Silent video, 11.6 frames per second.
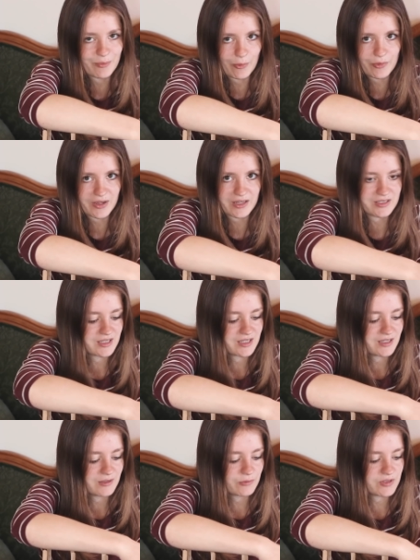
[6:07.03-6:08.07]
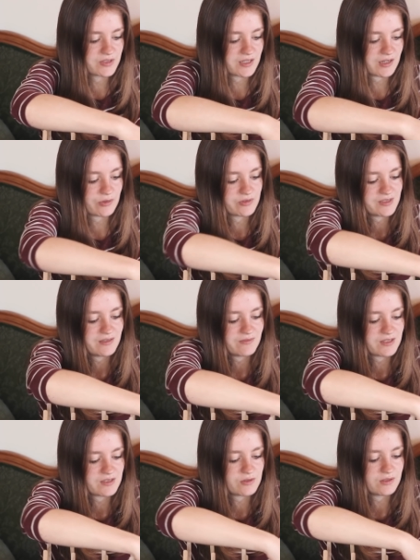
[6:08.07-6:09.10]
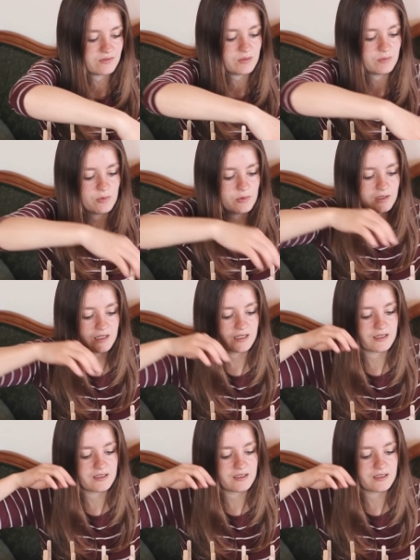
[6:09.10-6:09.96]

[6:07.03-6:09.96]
Monat Wirsing aussehen, wenn es irgendwie möglich